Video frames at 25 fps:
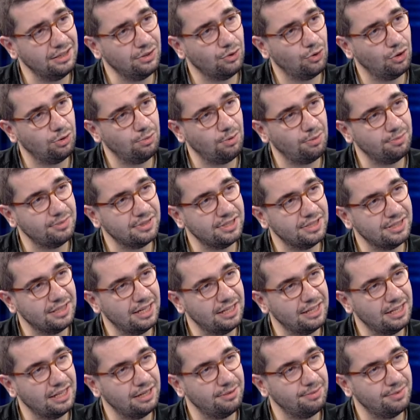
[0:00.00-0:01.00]
koymamızın
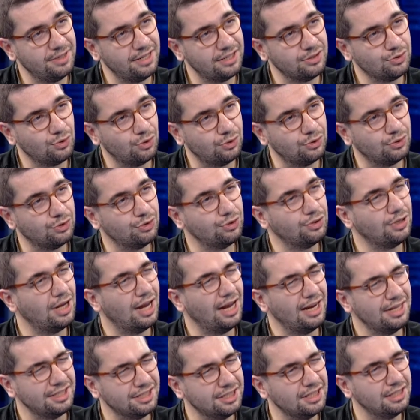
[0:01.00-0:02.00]
nedeni biraz oydu. Çünkü
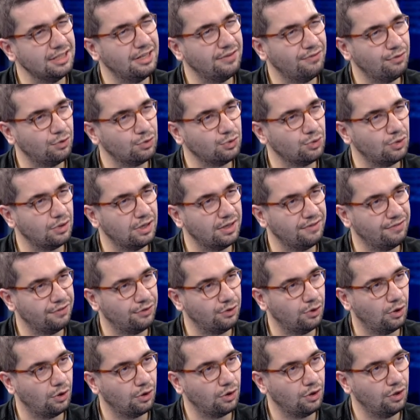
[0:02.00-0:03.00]
her şeyin de
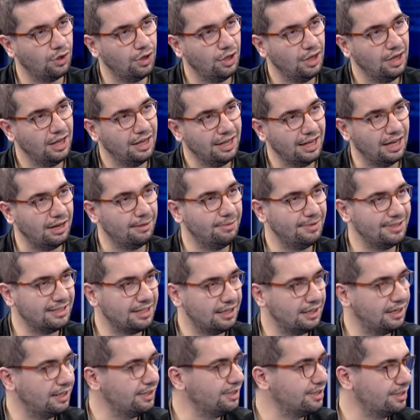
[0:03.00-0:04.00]
fotoğrafı yok. Hı hı. Yani
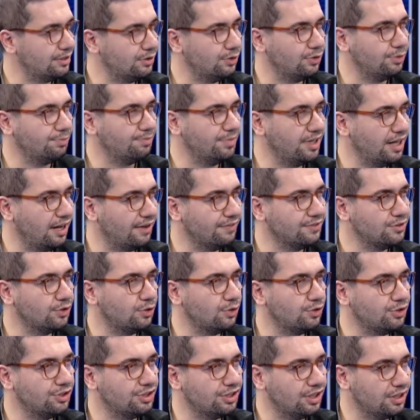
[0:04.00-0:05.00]
mesela işte o bir hafta
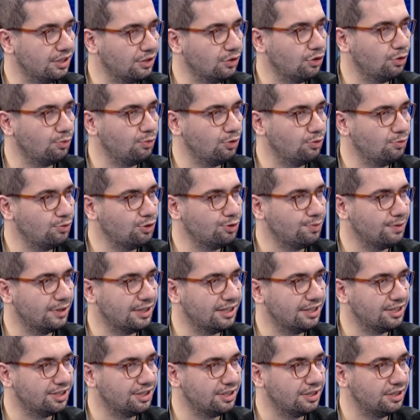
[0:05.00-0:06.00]
önce gömülmüş bir
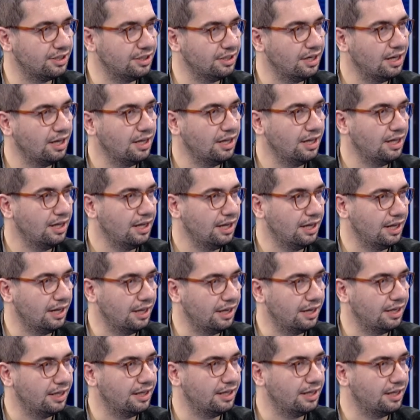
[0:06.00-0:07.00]
kişinin
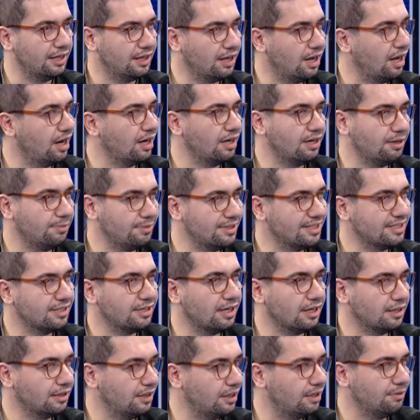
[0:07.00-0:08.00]
e, karnı
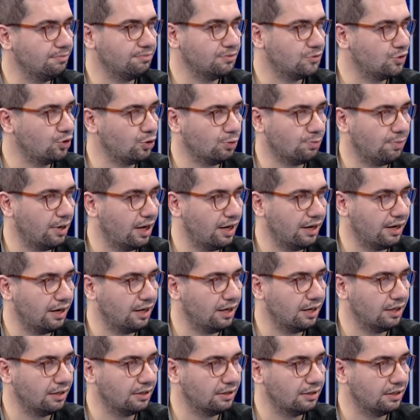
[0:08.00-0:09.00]
mızrakla Türk
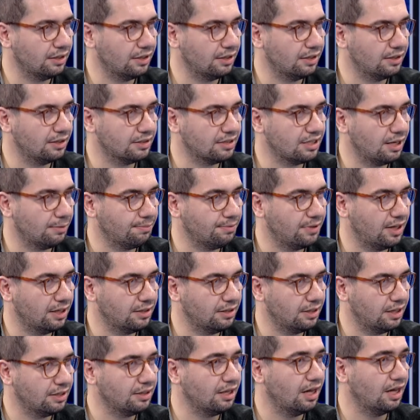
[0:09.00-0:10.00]
bayrağı e,
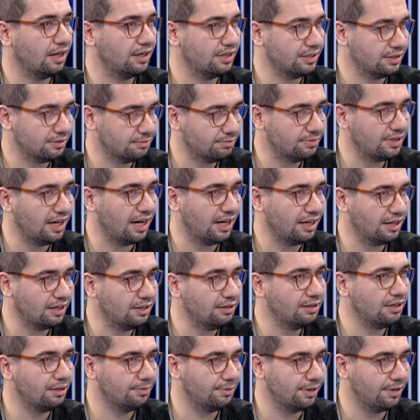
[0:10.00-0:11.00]
saplandığına dair yaygın da bir